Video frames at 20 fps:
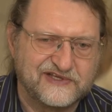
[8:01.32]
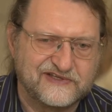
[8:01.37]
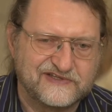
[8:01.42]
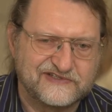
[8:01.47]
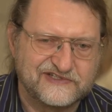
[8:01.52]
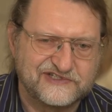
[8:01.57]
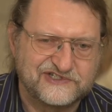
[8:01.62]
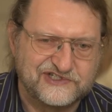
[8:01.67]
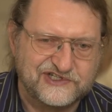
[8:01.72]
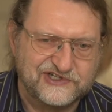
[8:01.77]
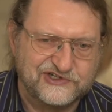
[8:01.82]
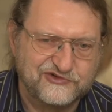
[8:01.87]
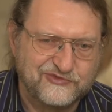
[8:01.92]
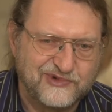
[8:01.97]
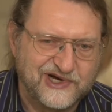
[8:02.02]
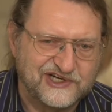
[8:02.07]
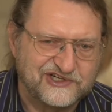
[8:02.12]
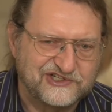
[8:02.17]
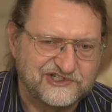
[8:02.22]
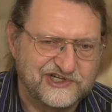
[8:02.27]
sich die
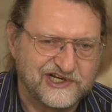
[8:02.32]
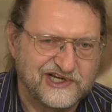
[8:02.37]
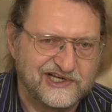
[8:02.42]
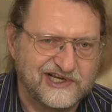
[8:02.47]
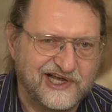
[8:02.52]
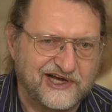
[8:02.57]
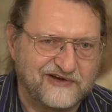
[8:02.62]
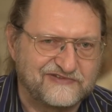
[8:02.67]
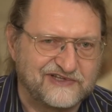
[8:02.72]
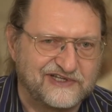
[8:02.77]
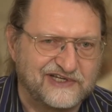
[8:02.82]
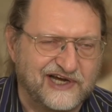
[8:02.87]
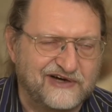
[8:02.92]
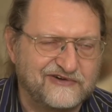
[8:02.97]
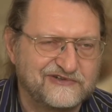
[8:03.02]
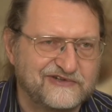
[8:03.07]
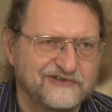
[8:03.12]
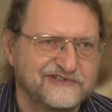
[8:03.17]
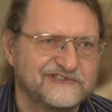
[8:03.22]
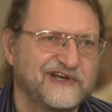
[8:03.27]
Nummernschilder auf den
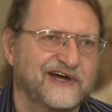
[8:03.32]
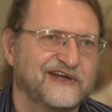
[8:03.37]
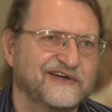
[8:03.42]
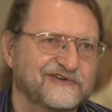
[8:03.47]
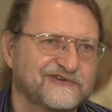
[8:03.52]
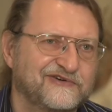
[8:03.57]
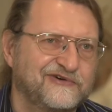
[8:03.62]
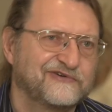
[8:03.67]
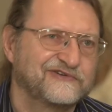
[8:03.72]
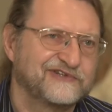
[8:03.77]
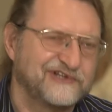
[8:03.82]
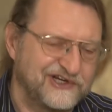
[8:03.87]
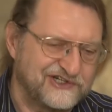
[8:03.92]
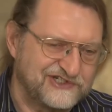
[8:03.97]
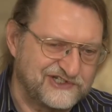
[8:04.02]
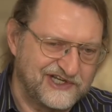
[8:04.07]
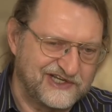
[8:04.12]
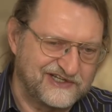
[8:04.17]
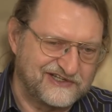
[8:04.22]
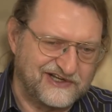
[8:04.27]
Autos anguckt, da
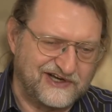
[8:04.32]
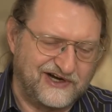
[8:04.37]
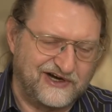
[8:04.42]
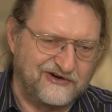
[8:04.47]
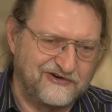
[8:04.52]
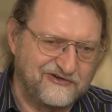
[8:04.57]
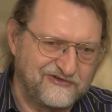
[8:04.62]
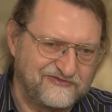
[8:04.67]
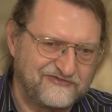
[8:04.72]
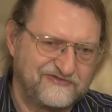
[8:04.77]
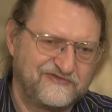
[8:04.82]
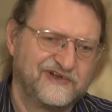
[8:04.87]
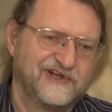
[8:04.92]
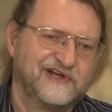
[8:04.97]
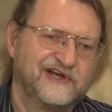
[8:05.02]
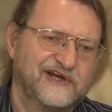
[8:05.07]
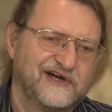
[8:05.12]
steht drauf,